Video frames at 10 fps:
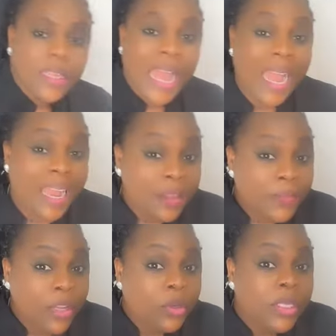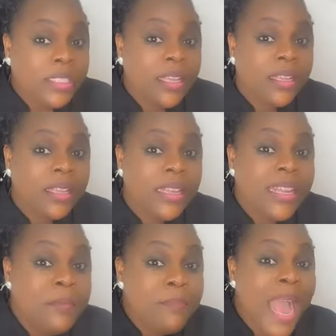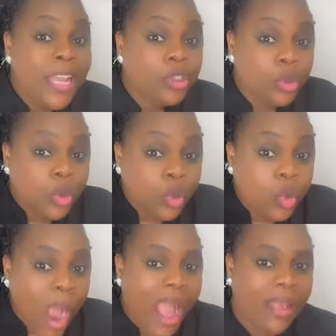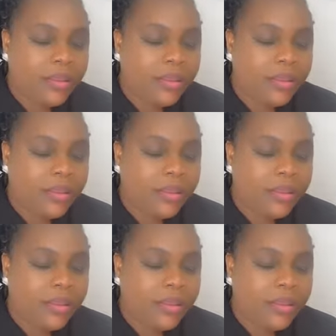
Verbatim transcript: À revaloriser l'image de soi.